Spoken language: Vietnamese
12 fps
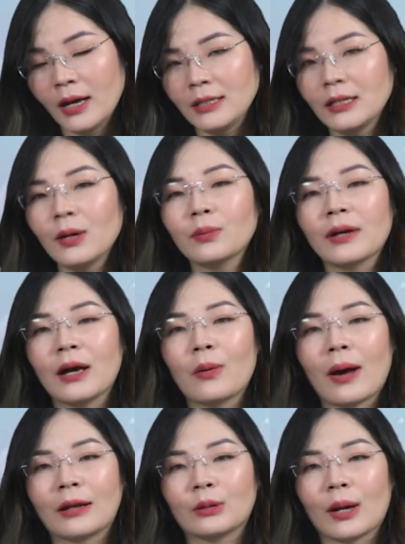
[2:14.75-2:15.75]
Chứ lúc đấy
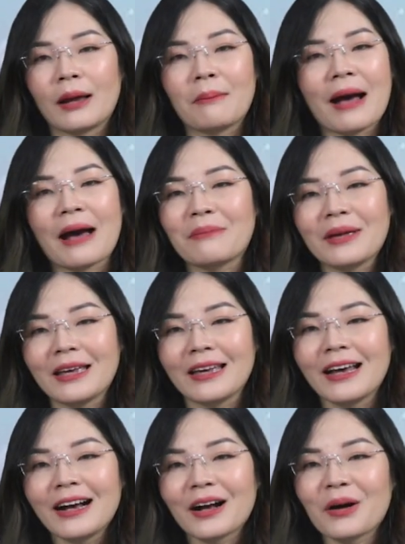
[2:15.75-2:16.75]
hoàn toàn là ma mị,
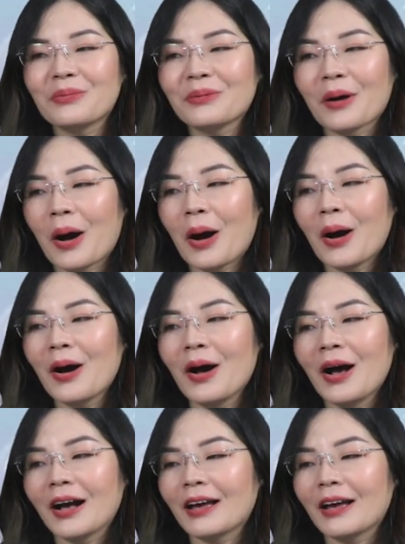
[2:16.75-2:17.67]
không có